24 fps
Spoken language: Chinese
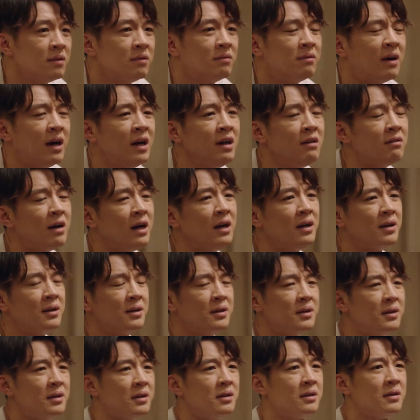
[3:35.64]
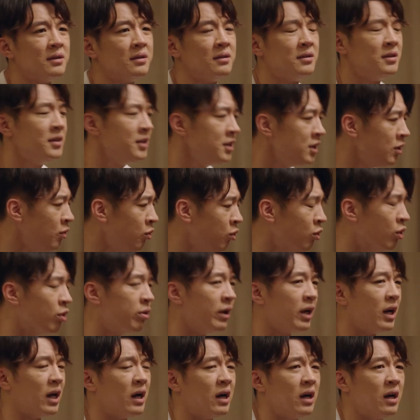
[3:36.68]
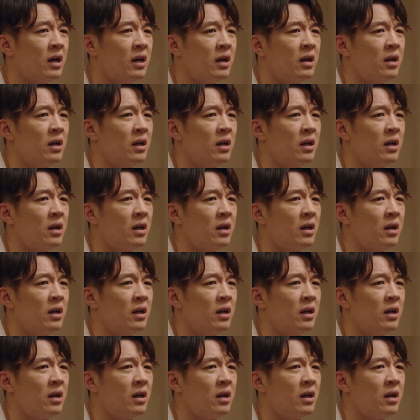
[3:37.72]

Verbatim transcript: 完了完了，人家误会了。